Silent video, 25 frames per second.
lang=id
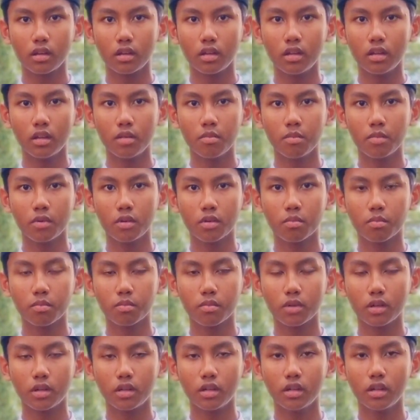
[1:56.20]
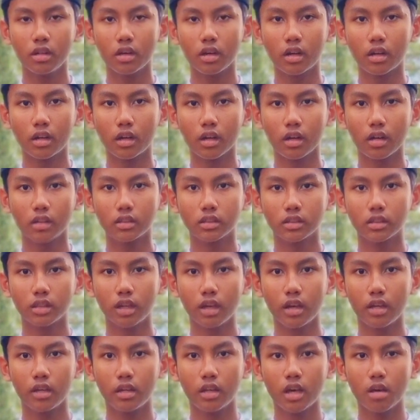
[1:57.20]
ini ini dikarenakan
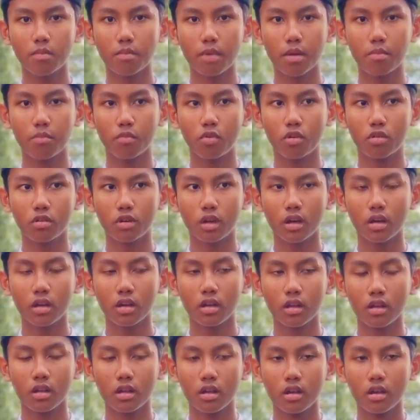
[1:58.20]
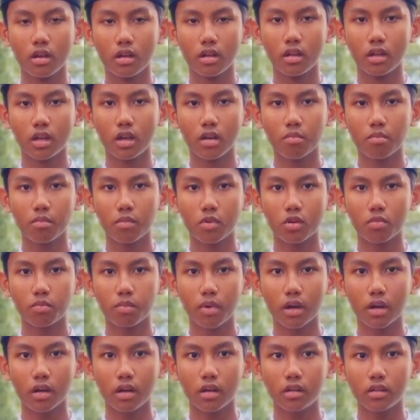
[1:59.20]
Sayyidah Maimunah yang
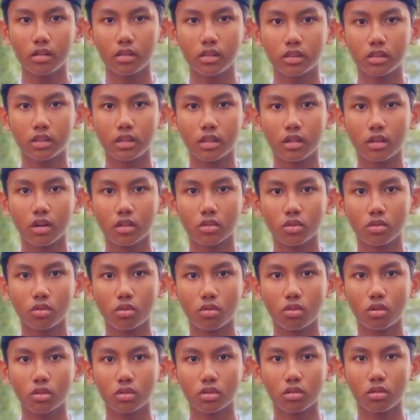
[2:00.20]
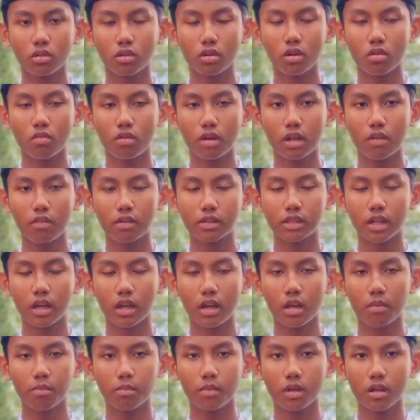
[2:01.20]
merupakan istri Rasulullah Shallallahu Alaihi
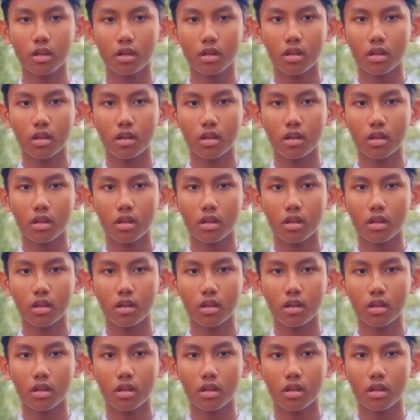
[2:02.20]
Wasallam